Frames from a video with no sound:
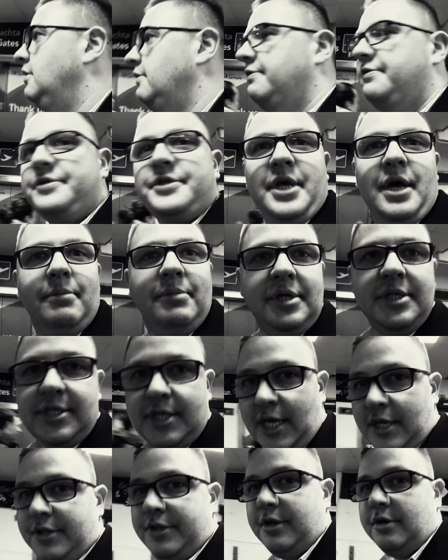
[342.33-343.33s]
в самый
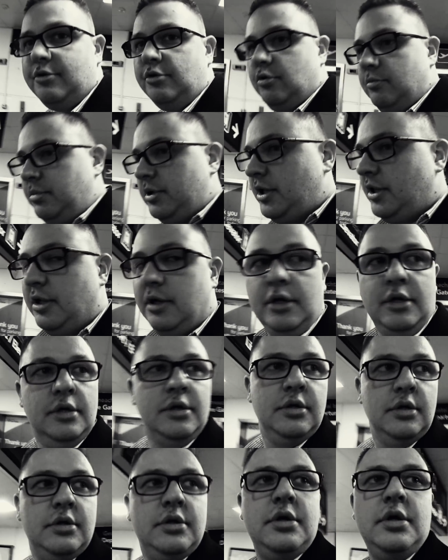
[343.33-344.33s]
центр Дублина.
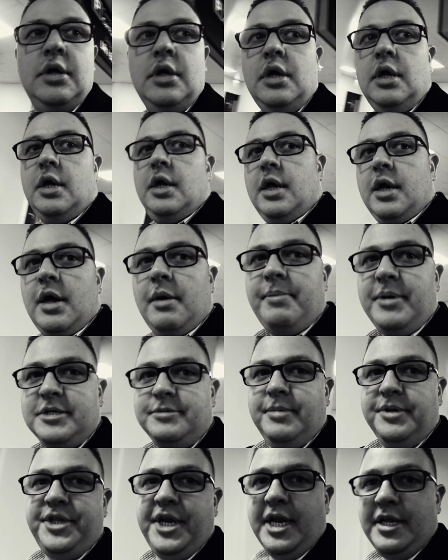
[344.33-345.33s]

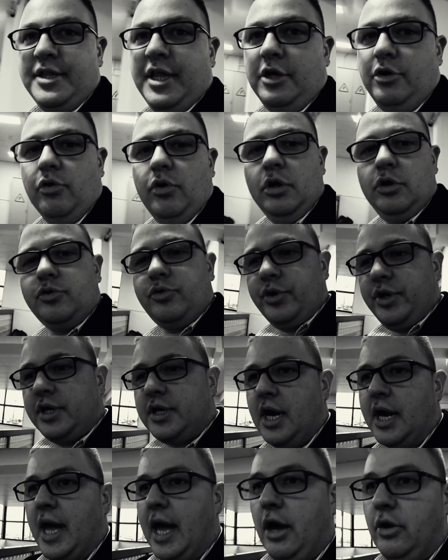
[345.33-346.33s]
Посмотреть на елку, и
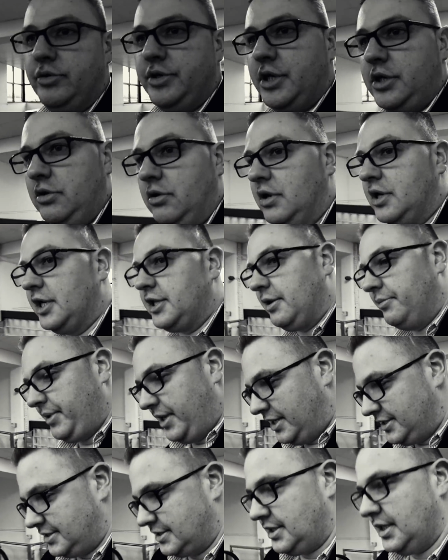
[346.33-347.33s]
какая у них елка там
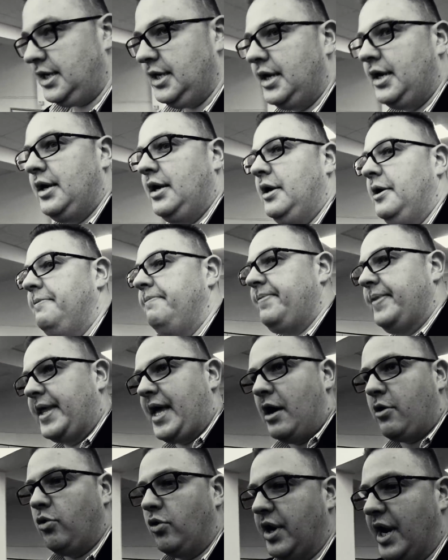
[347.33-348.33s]
есть,
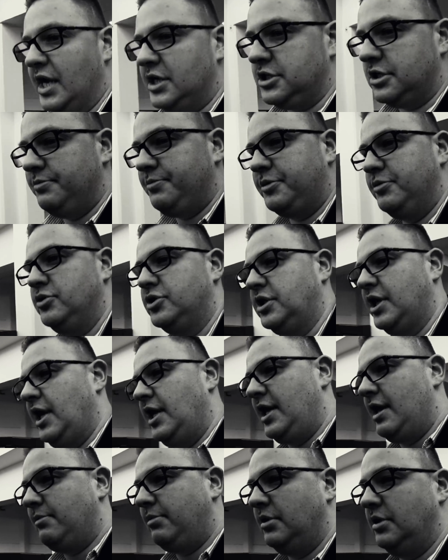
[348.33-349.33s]
как украшен, потому что я
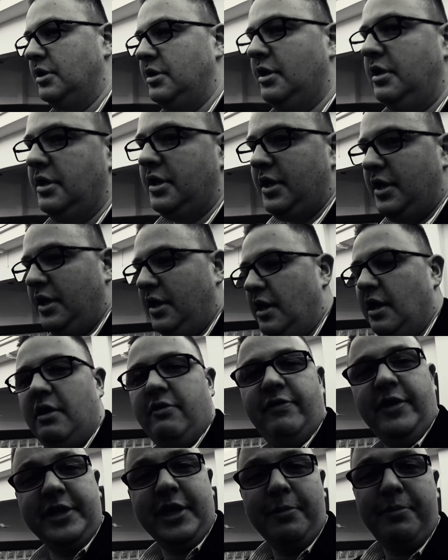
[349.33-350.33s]
не был.
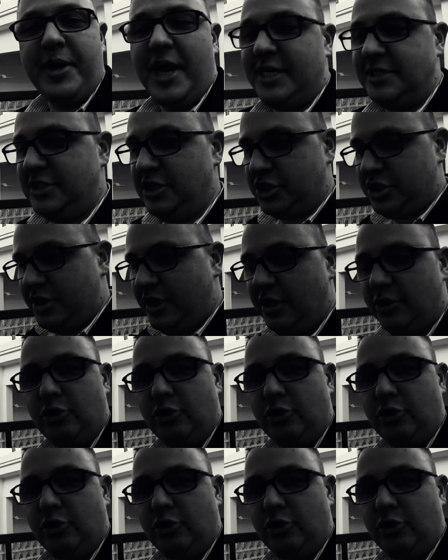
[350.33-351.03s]
В этой праздничной